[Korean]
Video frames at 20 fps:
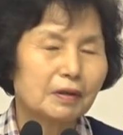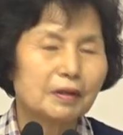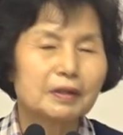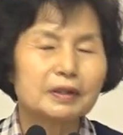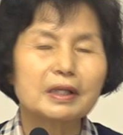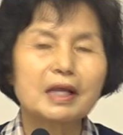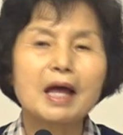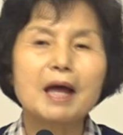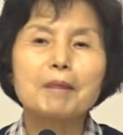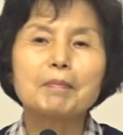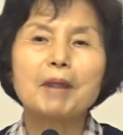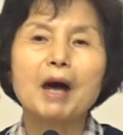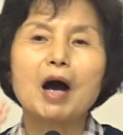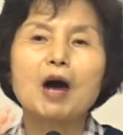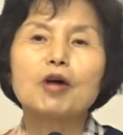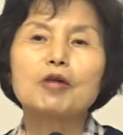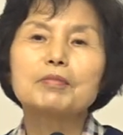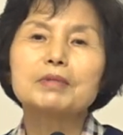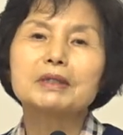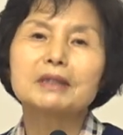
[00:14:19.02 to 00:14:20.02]
내
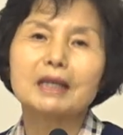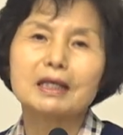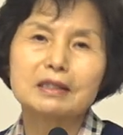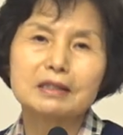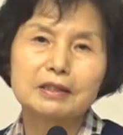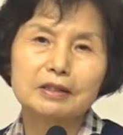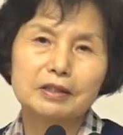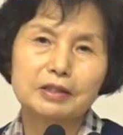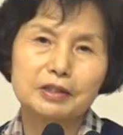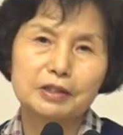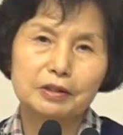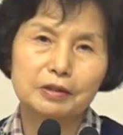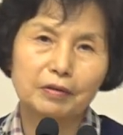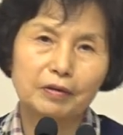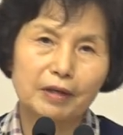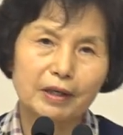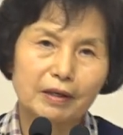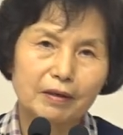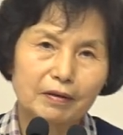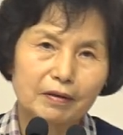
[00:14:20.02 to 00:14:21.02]
마음이 다스려지는
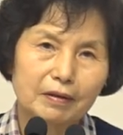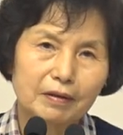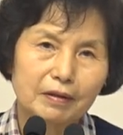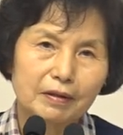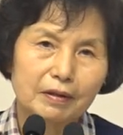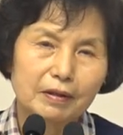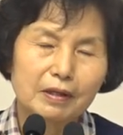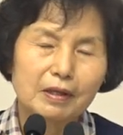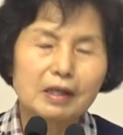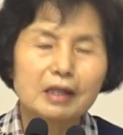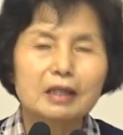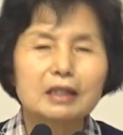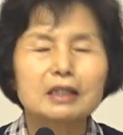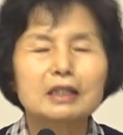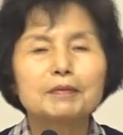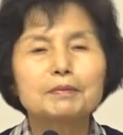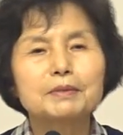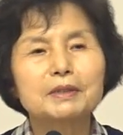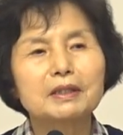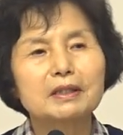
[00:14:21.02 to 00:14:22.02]
거예요.
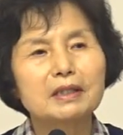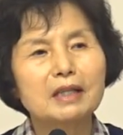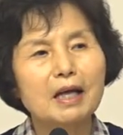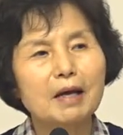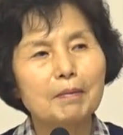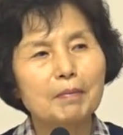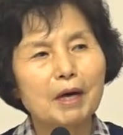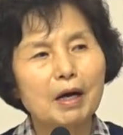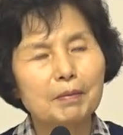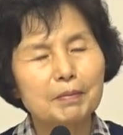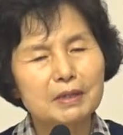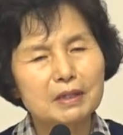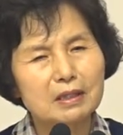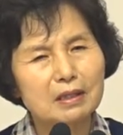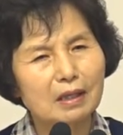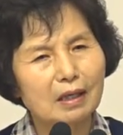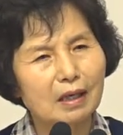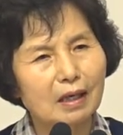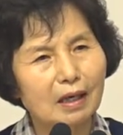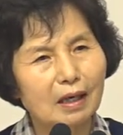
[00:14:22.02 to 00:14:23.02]
그러면서 내 마음이
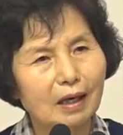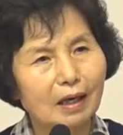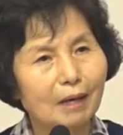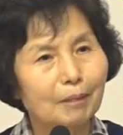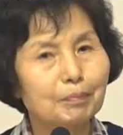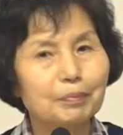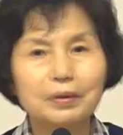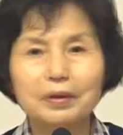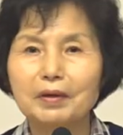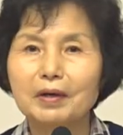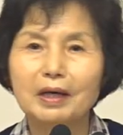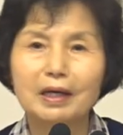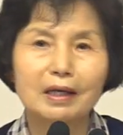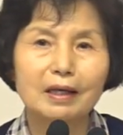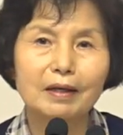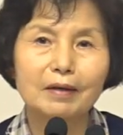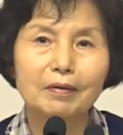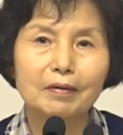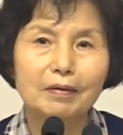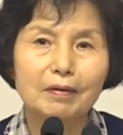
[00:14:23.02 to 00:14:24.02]
참
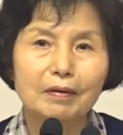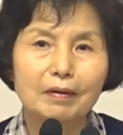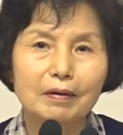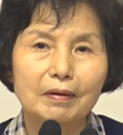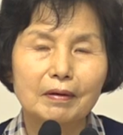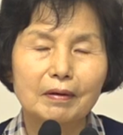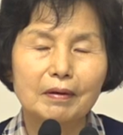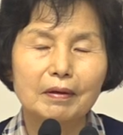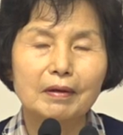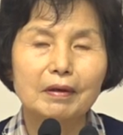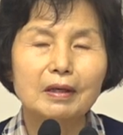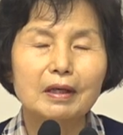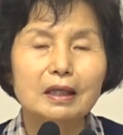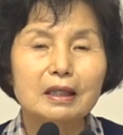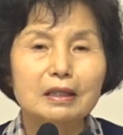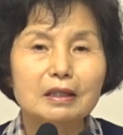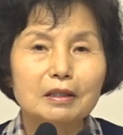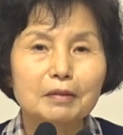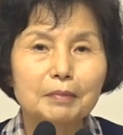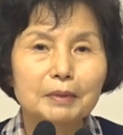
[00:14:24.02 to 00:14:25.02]
평안해요.
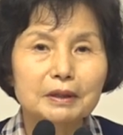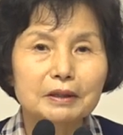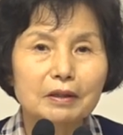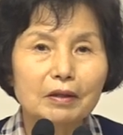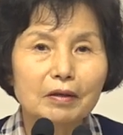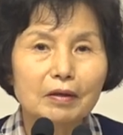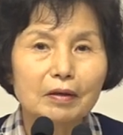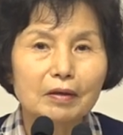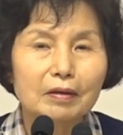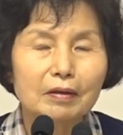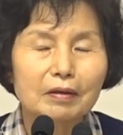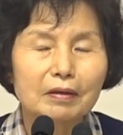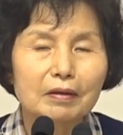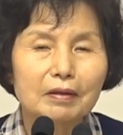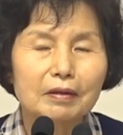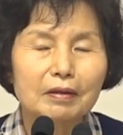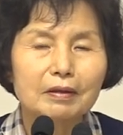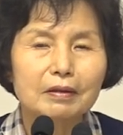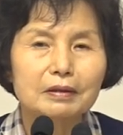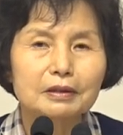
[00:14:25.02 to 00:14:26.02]
그러면서
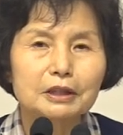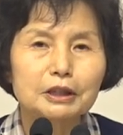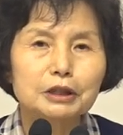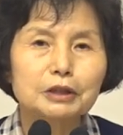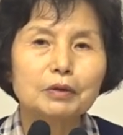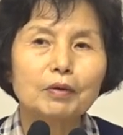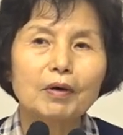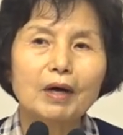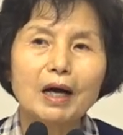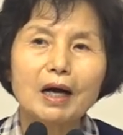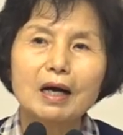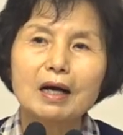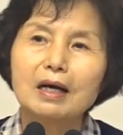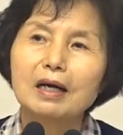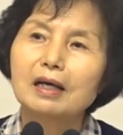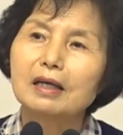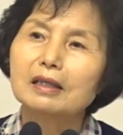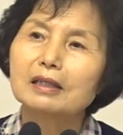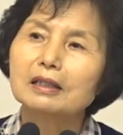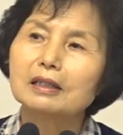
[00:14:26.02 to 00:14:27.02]
치료가
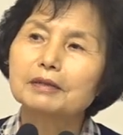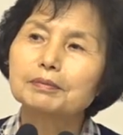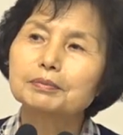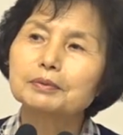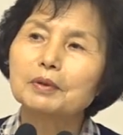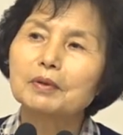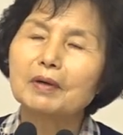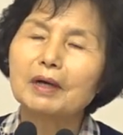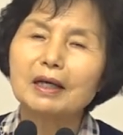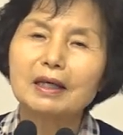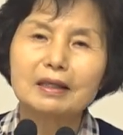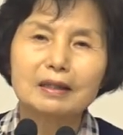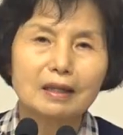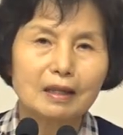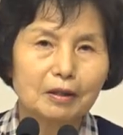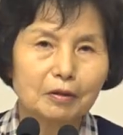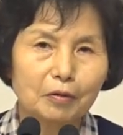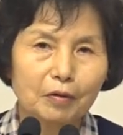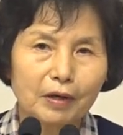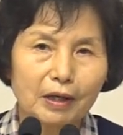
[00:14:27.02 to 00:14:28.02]
급속하게
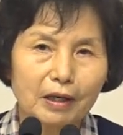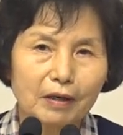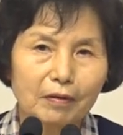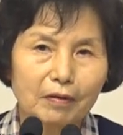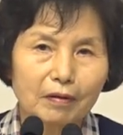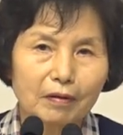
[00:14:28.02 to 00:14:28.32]
되는 거예요.